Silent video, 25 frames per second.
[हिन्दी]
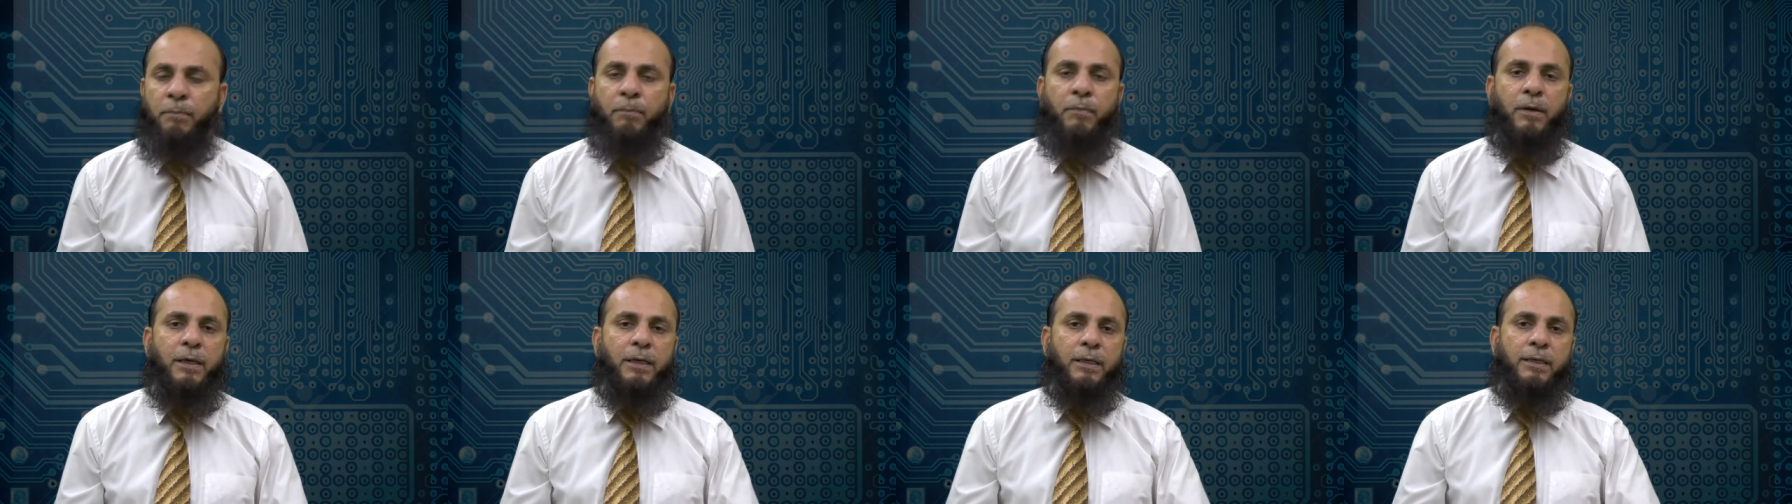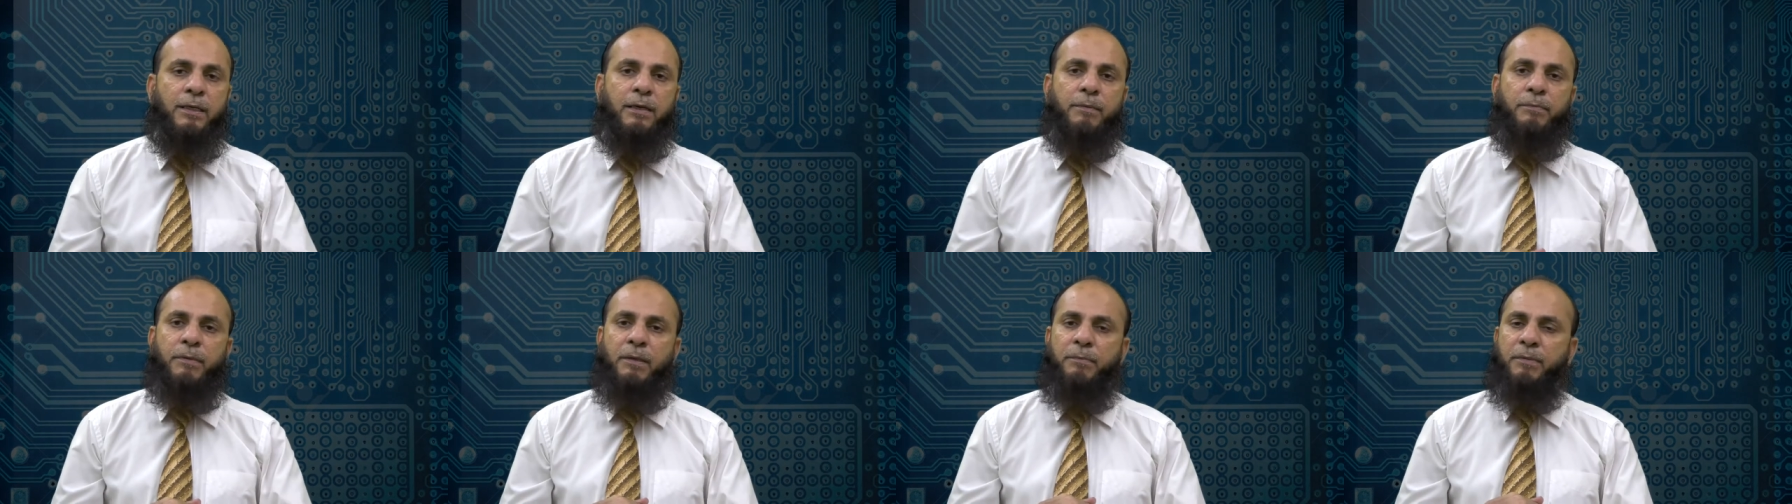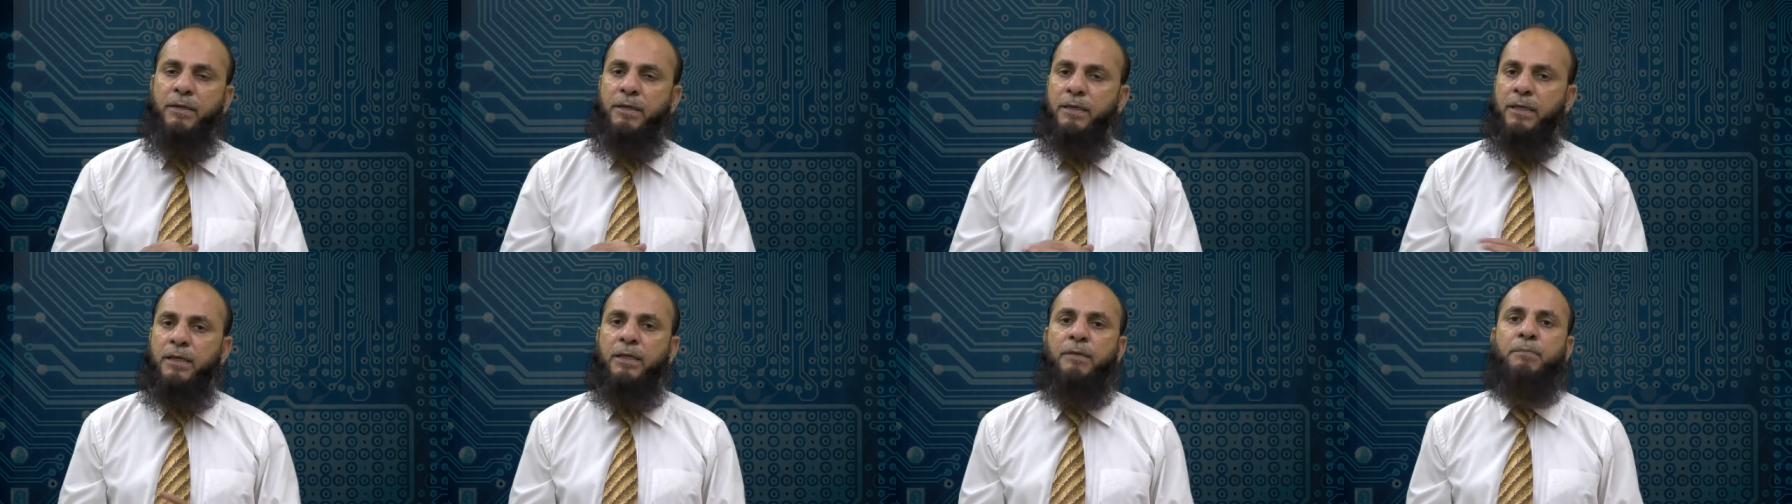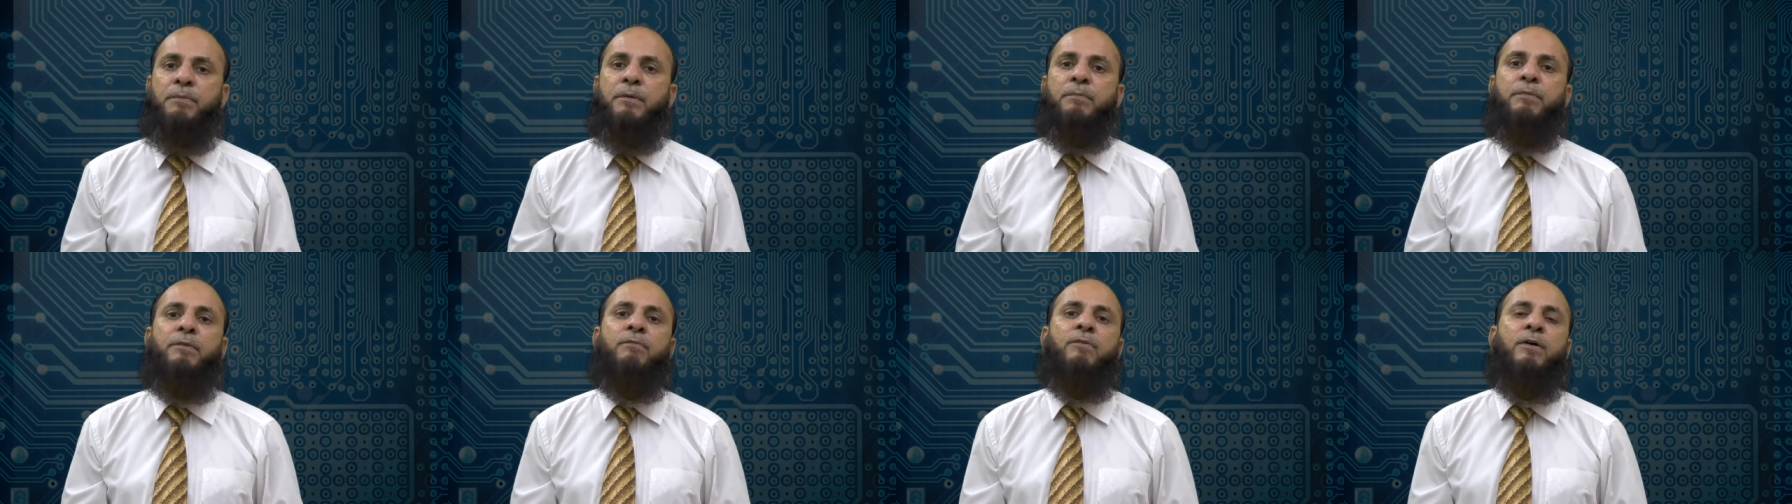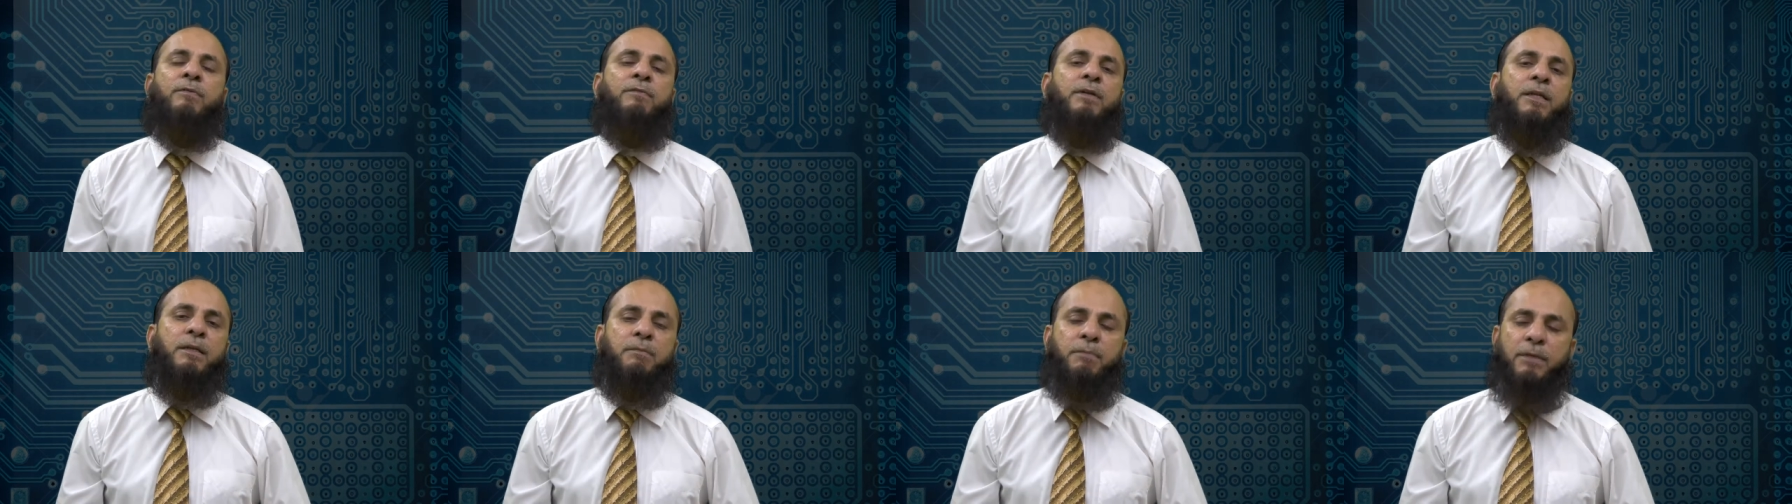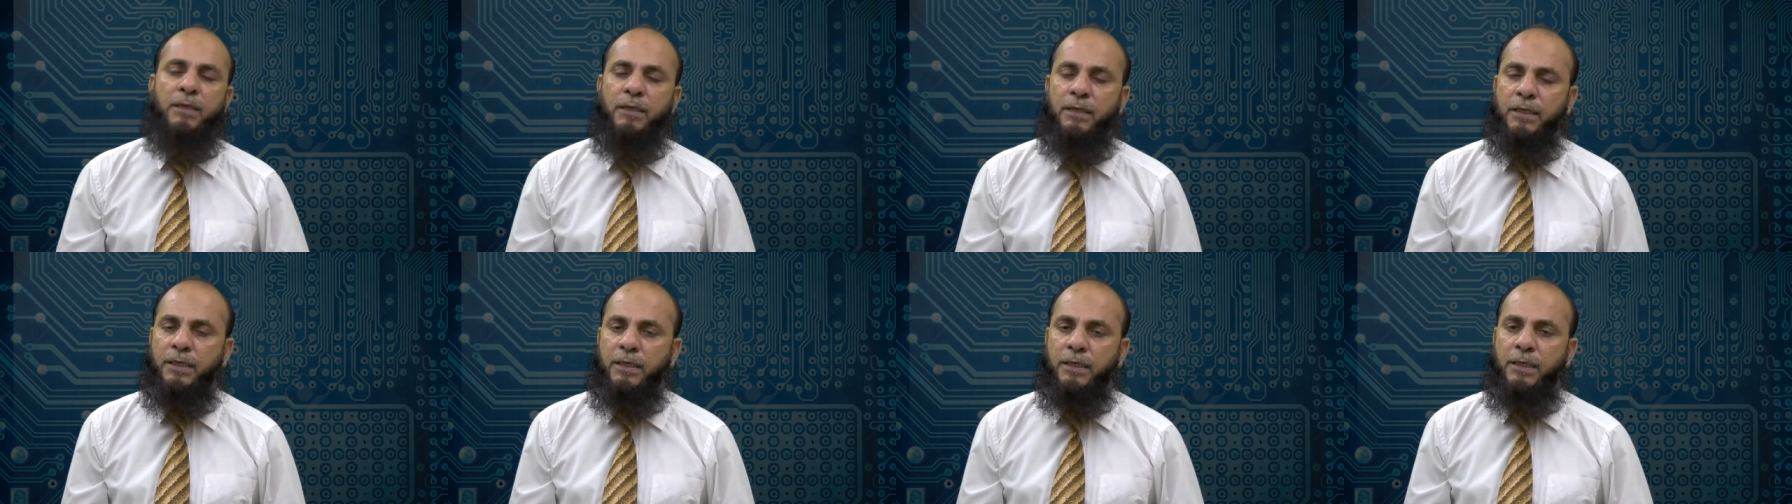मार्केट में अभी कहीं पर भी
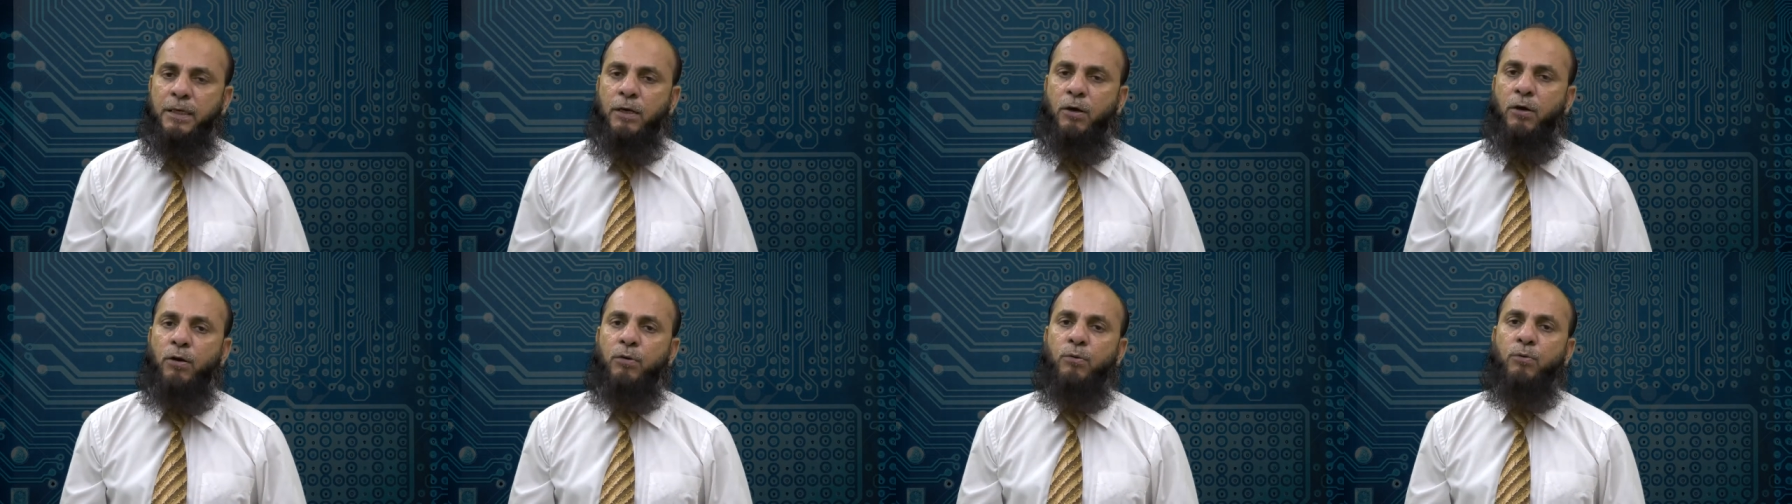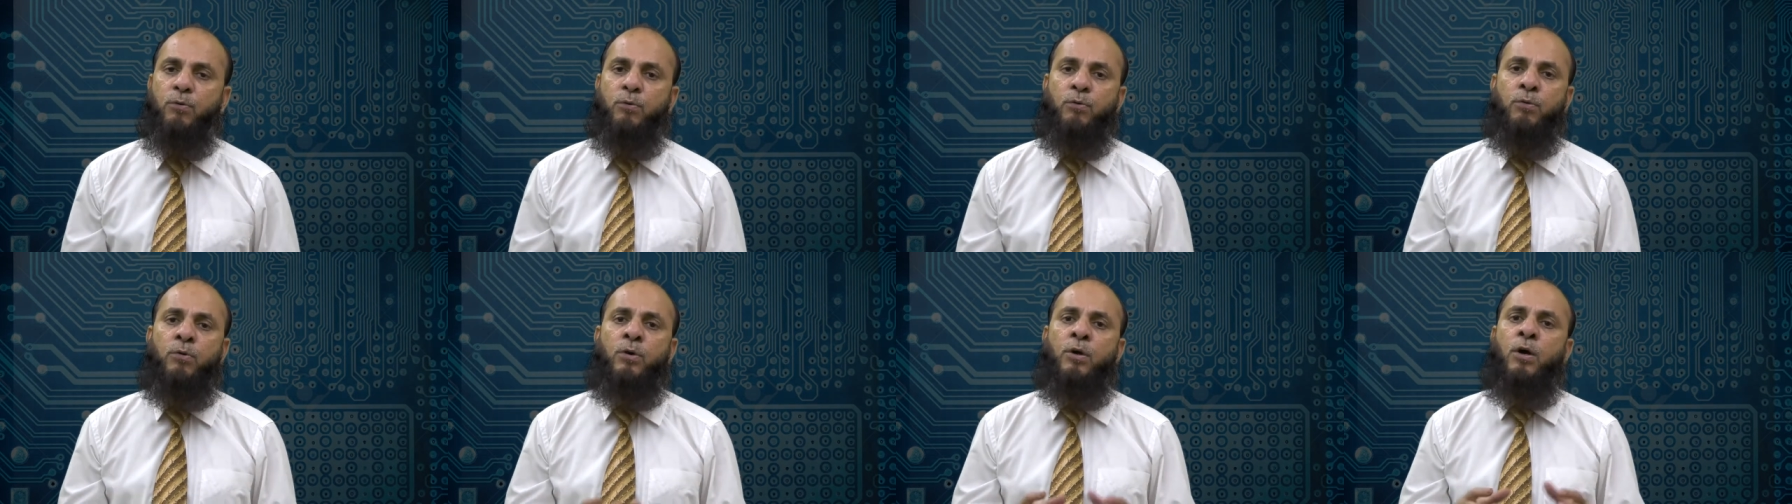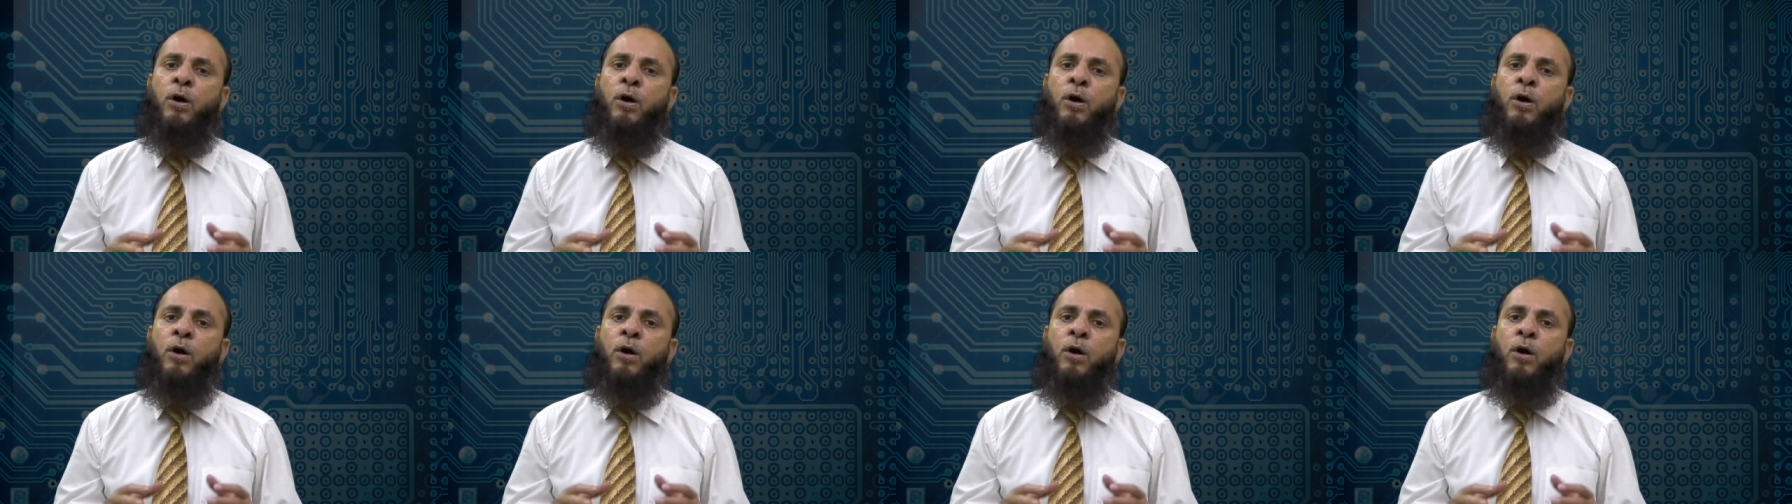अवेलेबल नहीं है और वो